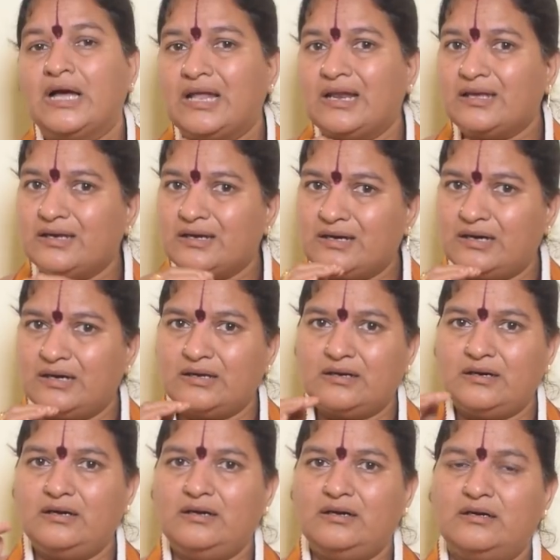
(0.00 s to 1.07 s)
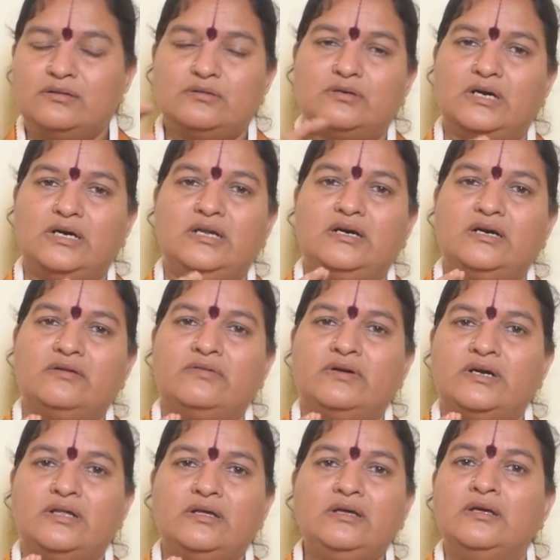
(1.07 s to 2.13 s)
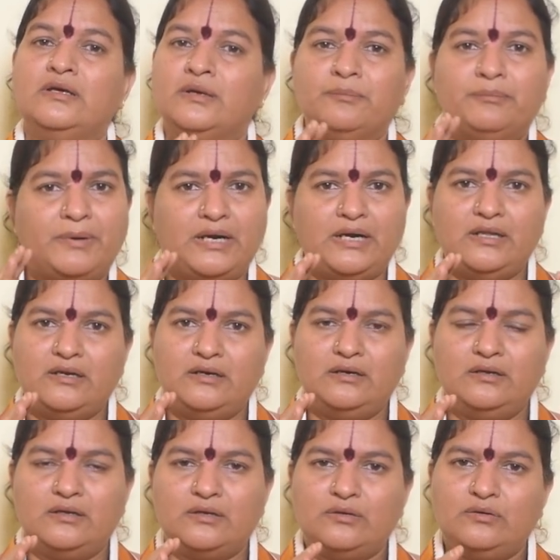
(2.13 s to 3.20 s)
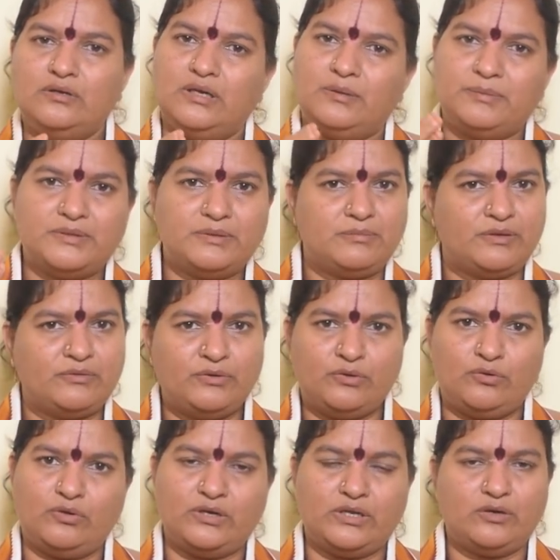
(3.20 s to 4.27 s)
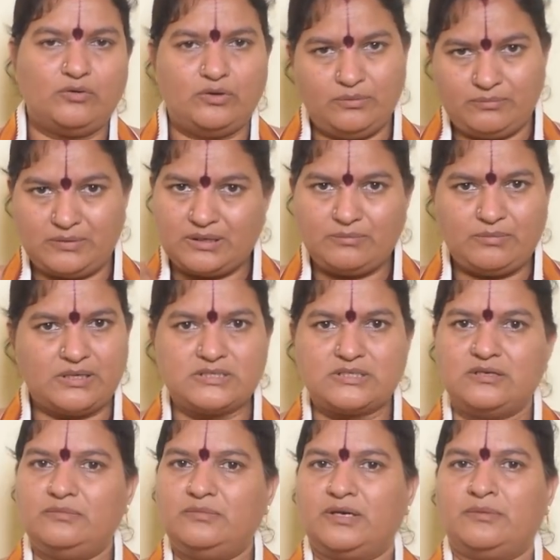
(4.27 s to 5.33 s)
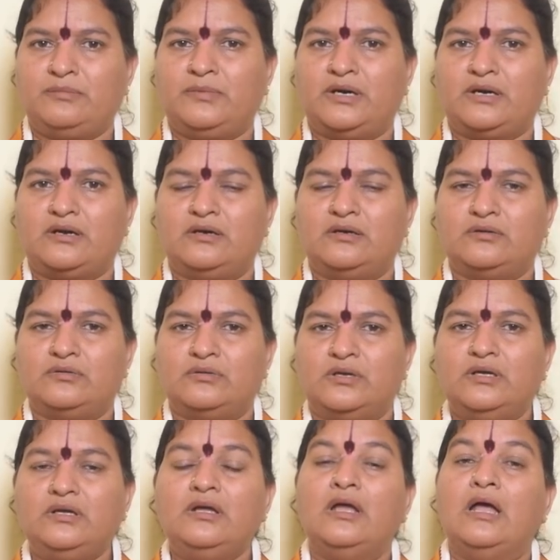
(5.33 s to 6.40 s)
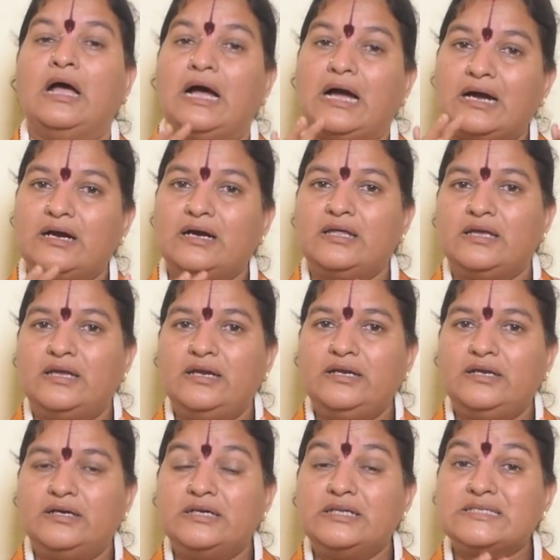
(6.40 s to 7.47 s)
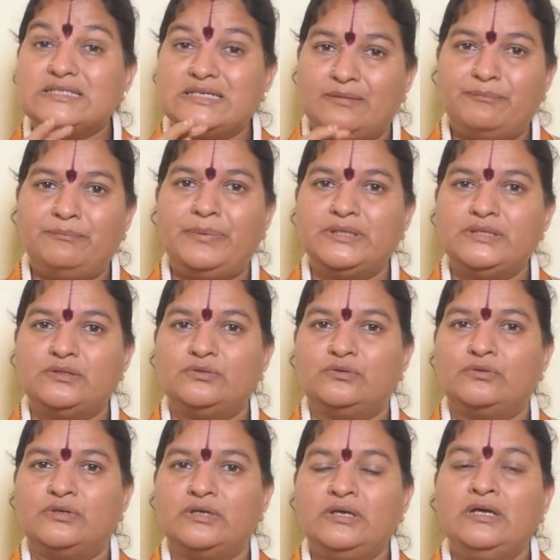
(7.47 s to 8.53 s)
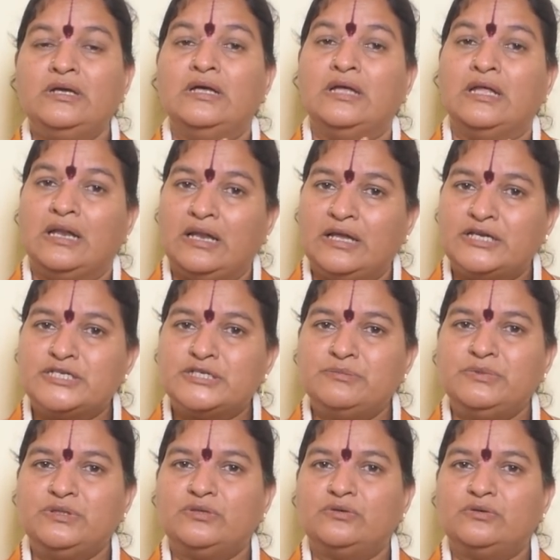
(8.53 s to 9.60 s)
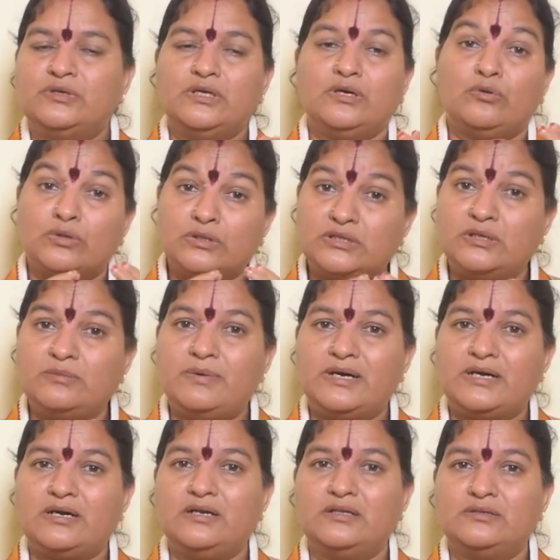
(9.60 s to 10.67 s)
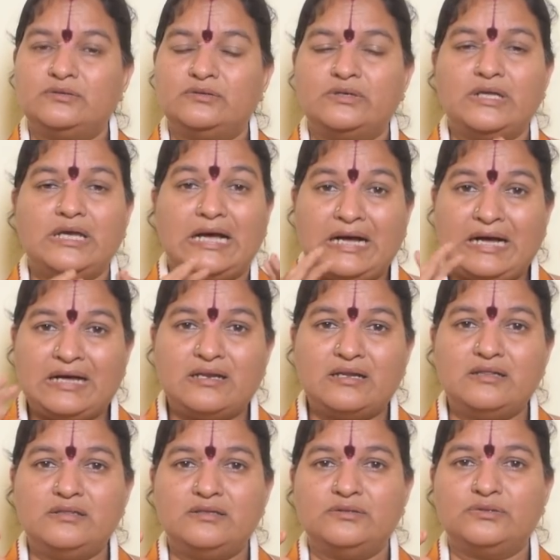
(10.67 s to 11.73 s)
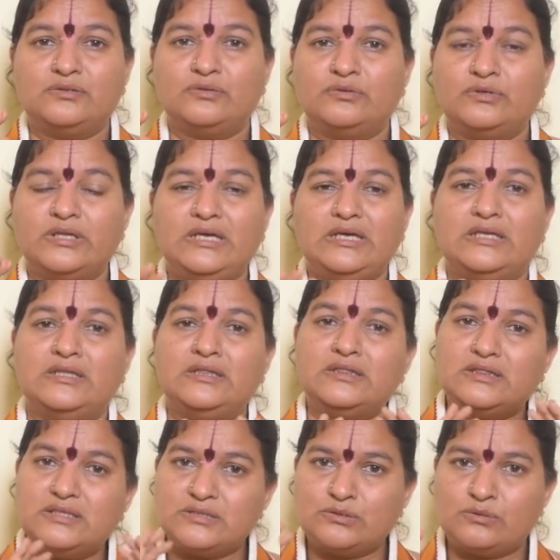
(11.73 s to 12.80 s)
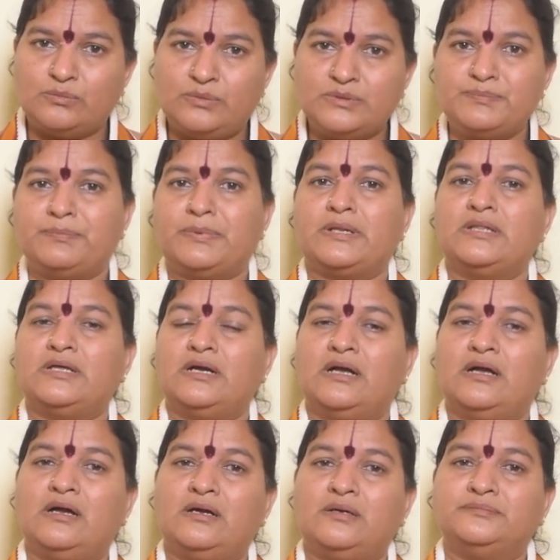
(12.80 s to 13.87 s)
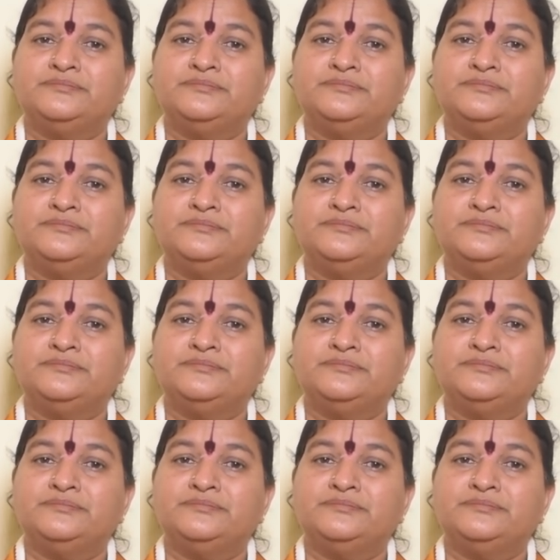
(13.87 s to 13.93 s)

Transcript: అలాగే కళకళలాడుతూ కళ్యాణం అంటే పెళ్ళి ఇళ్ళనో లేకపోతే మనం ఇంకోటి ఇంకోటి మన భాషలో మనం మాట్లాడుకున్న అక్కడ ఏంటంటే సంపదతోటి లక్ష్మితోటి కొత్త బట్టలతోటి ఆనందంతో ఇంత శుభప్రదంగా